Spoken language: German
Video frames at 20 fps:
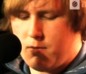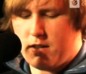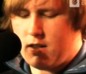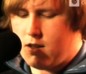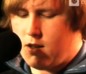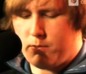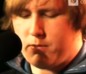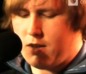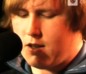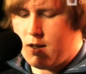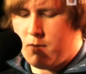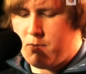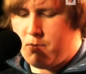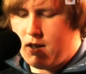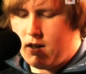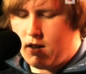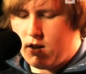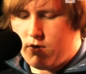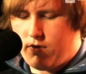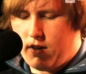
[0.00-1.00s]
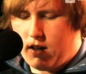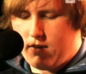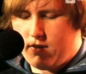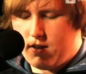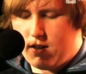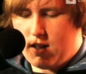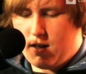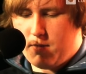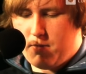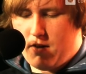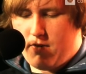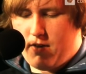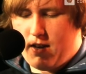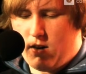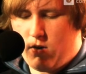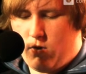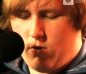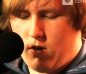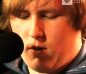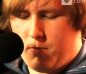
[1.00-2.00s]
aber nicht, ob das empirisch verifizierbar
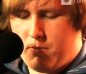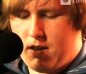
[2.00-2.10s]
wäre oder